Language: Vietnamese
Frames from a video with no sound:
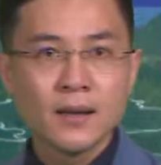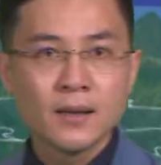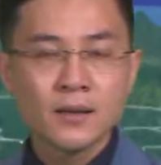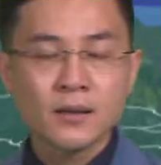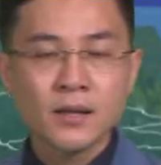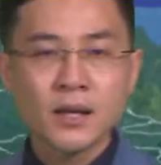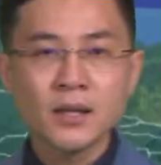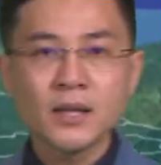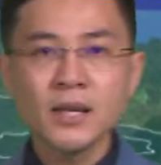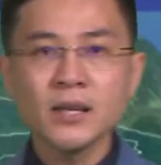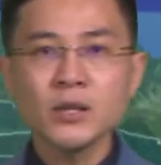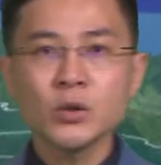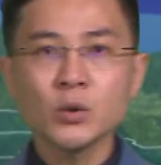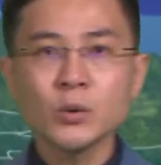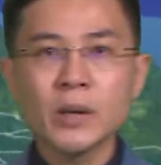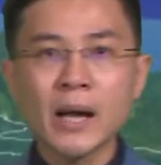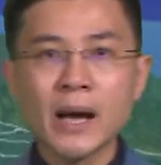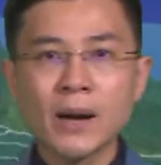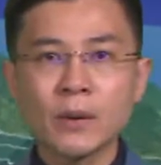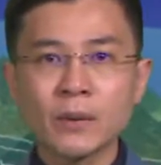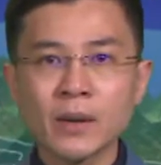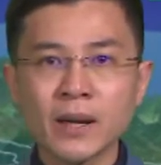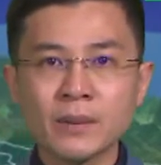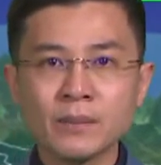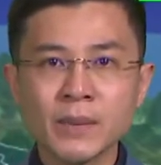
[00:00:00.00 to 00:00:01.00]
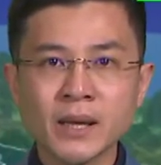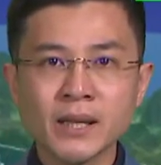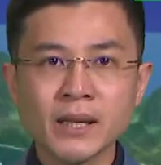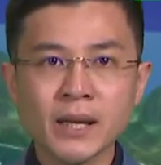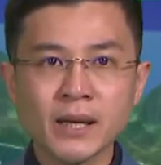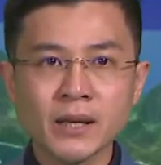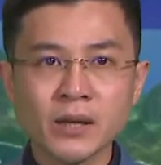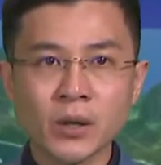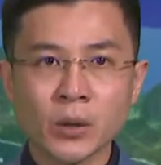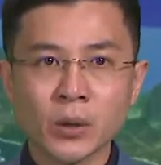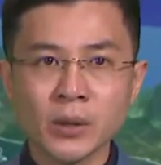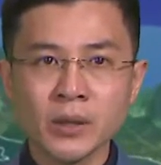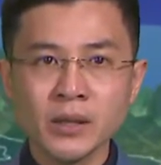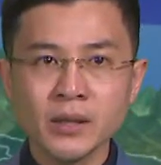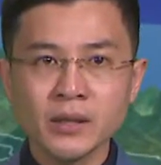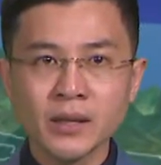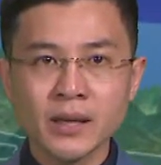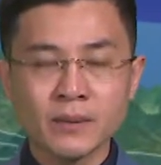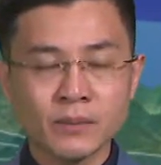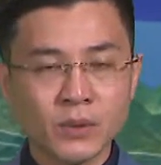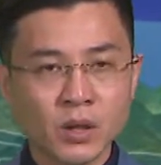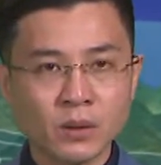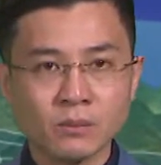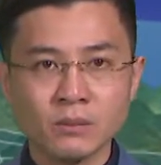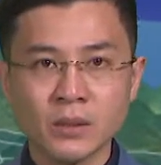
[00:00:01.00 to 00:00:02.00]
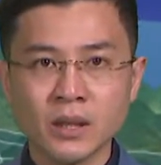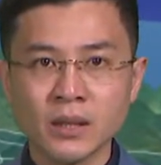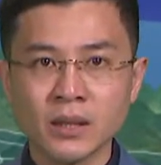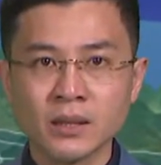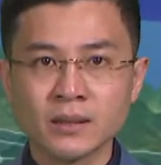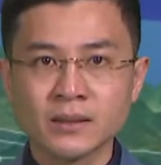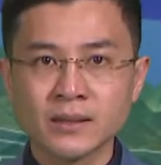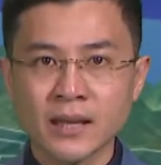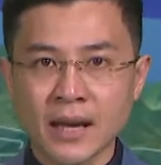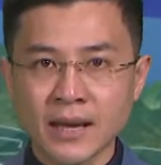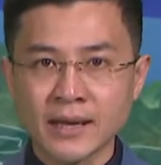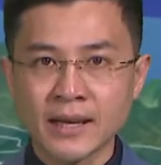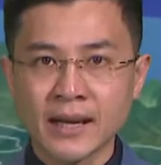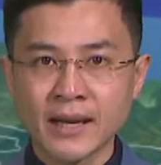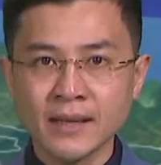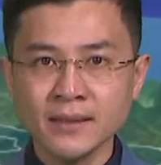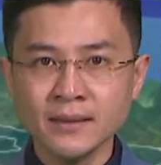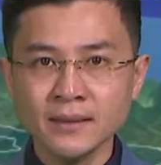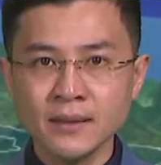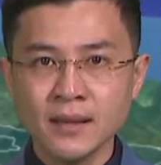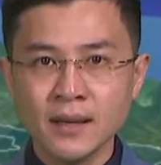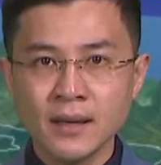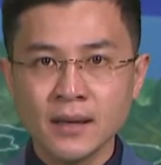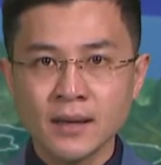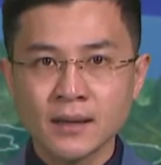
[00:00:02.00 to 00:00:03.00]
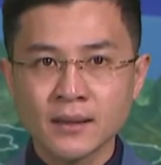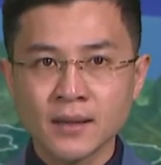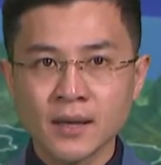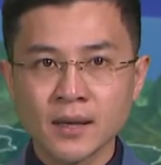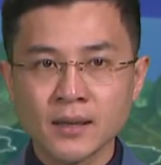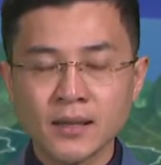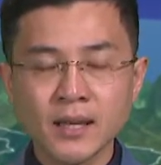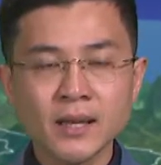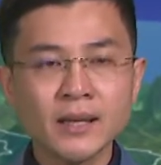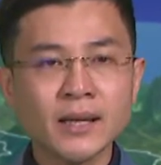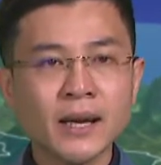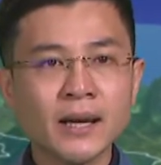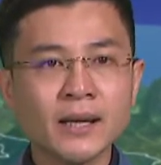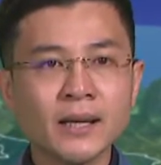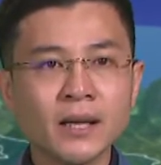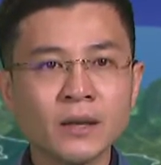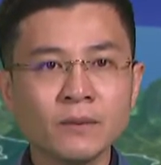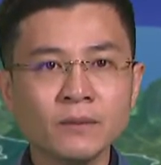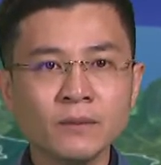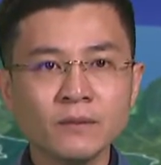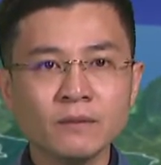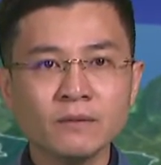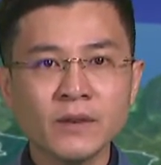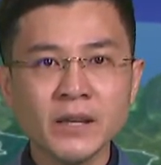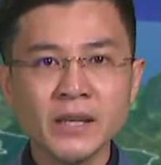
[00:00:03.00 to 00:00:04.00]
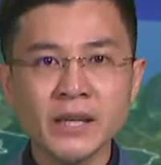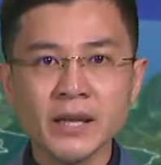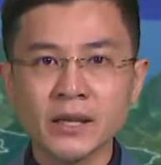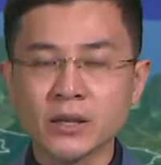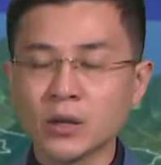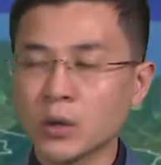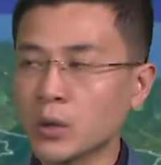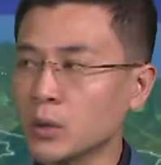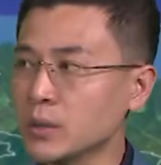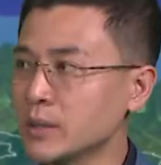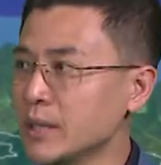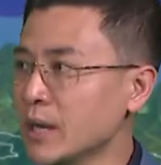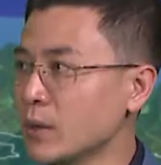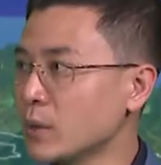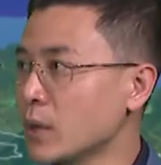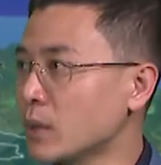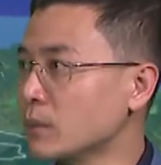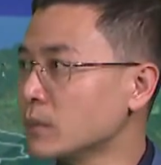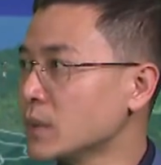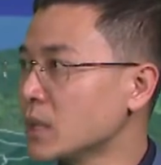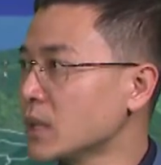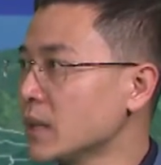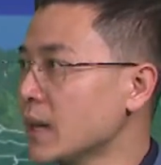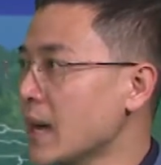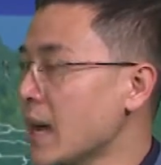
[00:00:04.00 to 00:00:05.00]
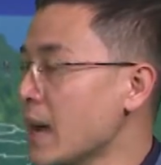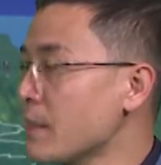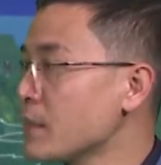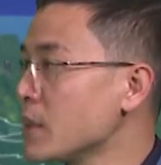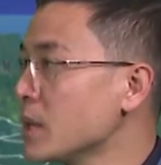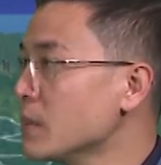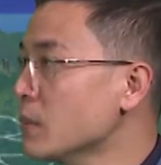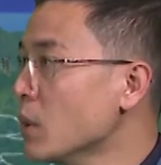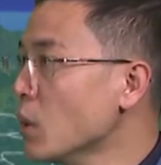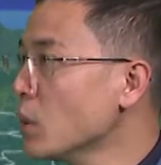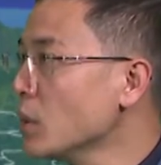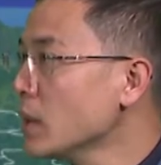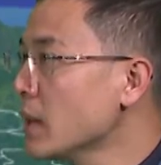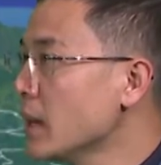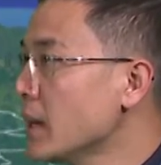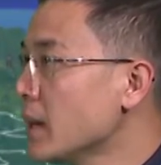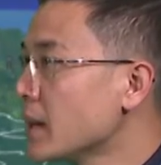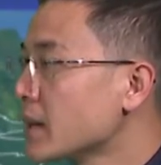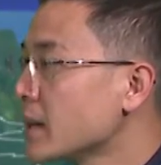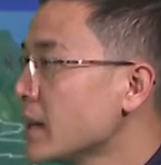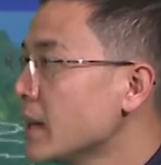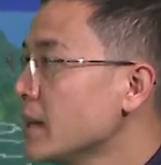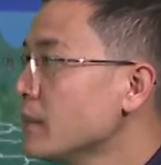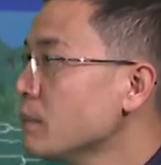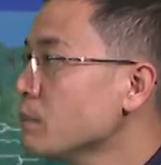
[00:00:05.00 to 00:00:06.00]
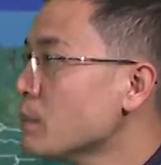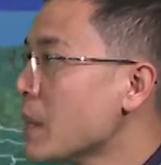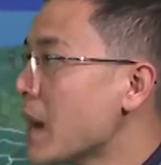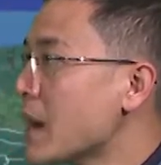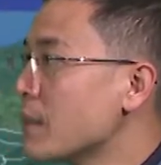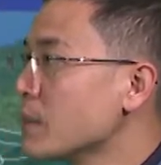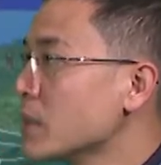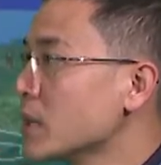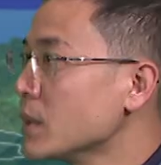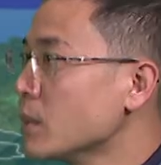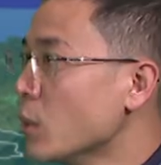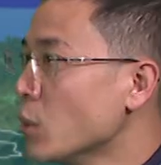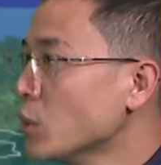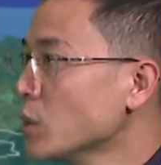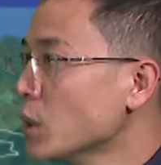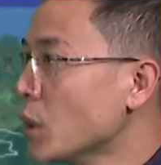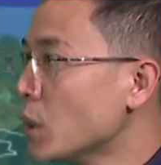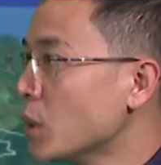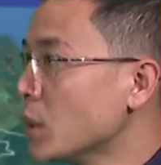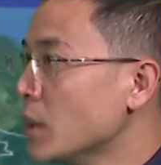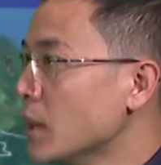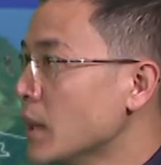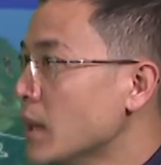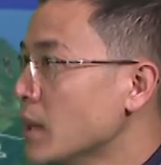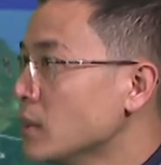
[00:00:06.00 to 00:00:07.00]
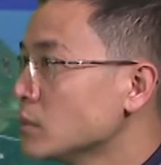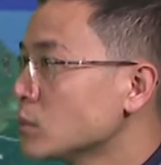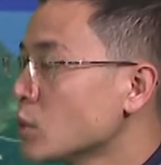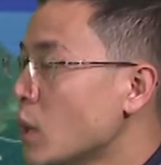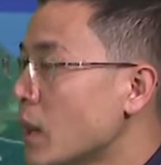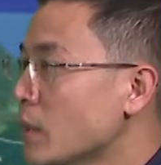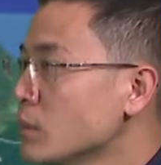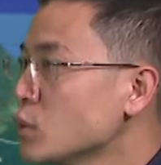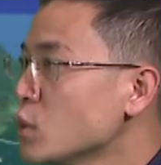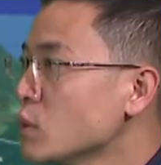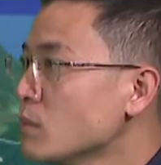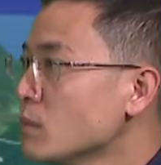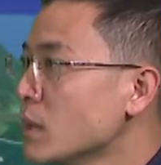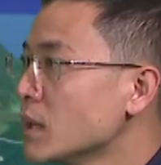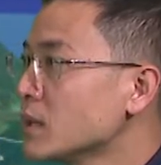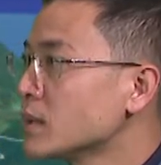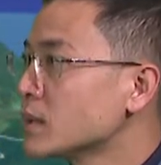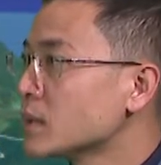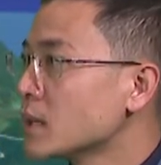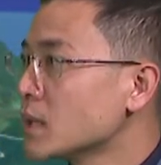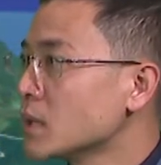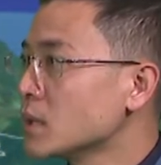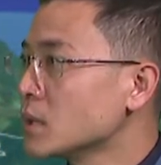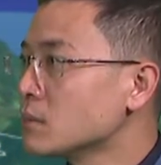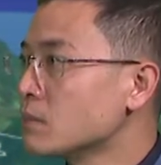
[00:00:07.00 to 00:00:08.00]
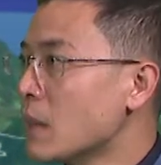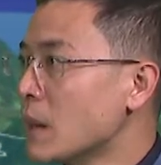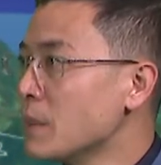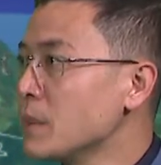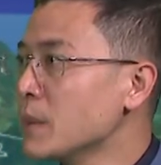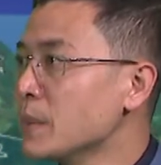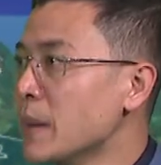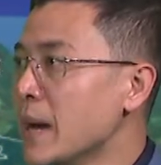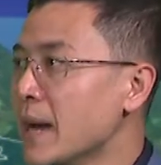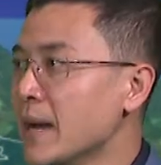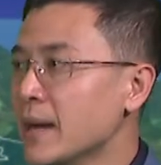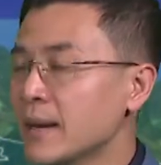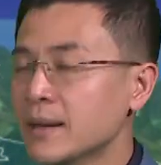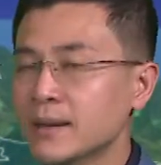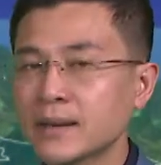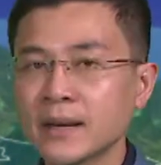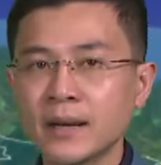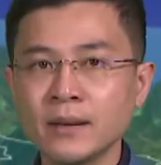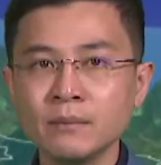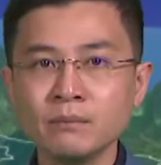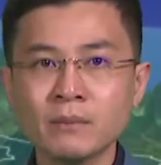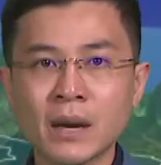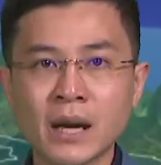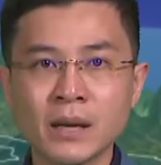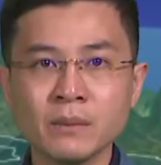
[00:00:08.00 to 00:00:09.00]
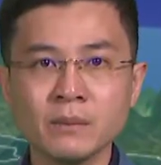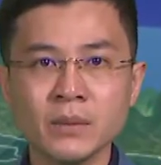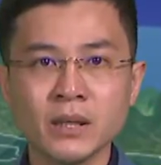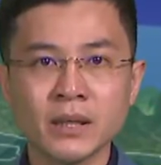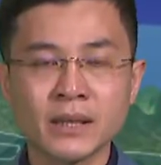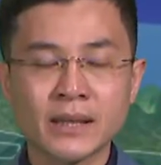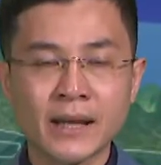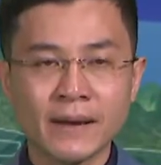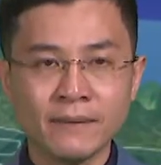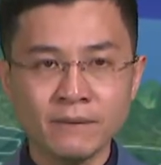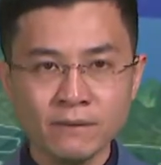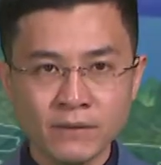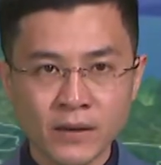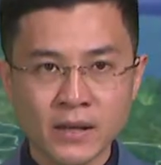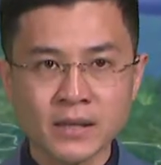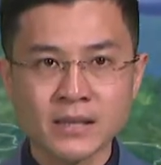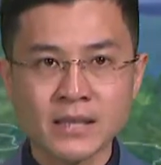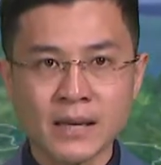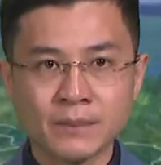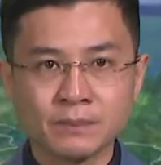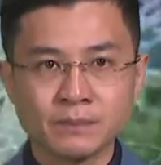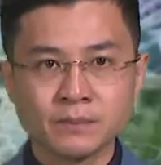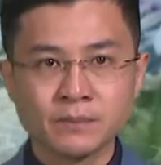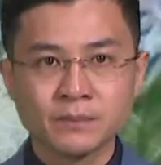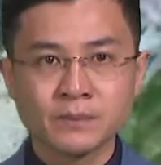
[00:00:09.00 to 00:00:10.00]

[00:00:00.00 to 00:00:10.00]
Thời tiết chủ đạo là mây thay đổi, đêm không mưa, ngày nắng. Thời tiết khá nóng với nhiệt độ dao động từ hai mươi mốt đến ba mươi tư độ, độ ẩm trung bình từ bảy mươi ba đến bảy mươi tám phần trăm.